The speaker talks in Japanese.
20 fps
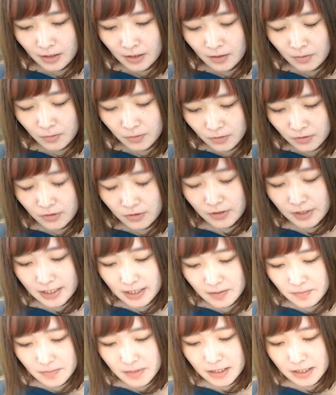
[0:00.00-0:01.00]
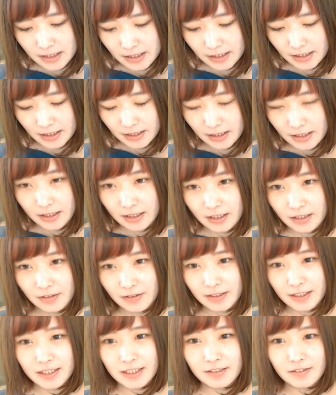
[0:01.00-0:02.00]
本当に寂しいで
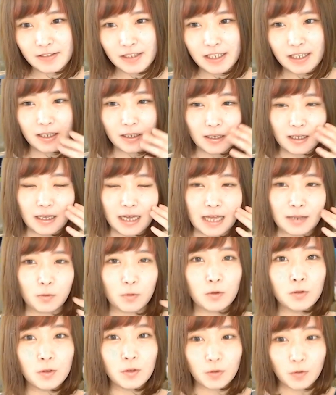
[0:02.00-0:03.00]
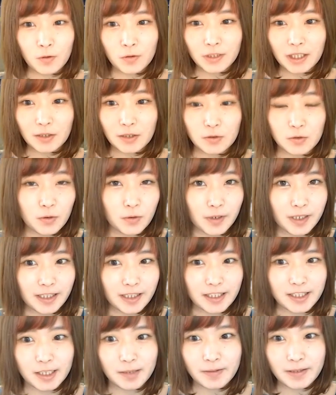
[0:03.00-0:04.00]
私はあのこの子本当は動いて
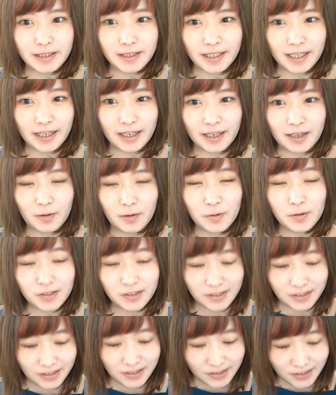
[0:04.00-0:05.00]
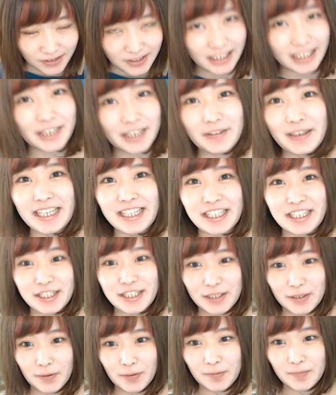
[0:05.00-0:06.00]
喋って本当に可愛いんです
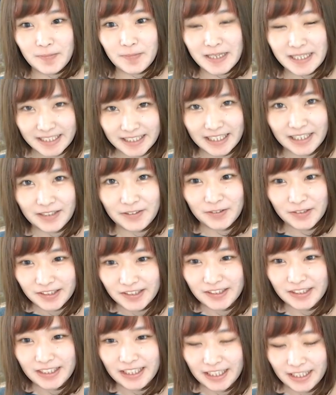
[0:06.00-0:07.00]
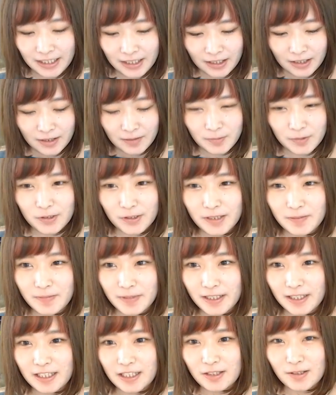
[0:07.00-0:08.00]
よマジで本当にもうそれま
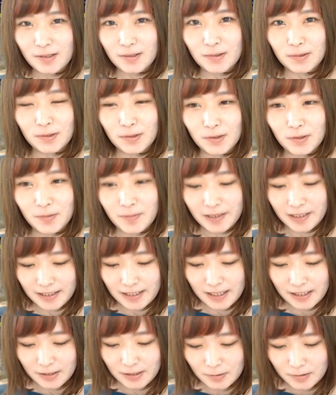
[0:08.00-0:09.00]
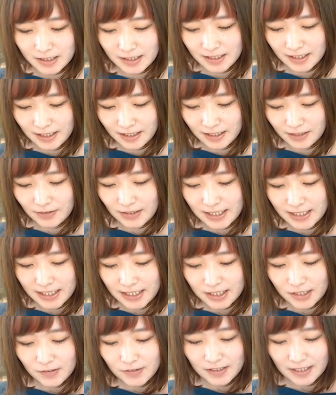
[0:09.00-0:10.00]
でにちょっと黒のマギアやってほしいなっていう感じは
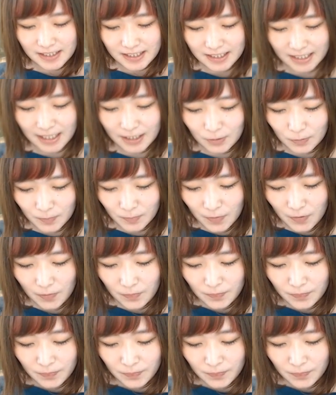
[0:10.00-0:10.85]
するんですけれども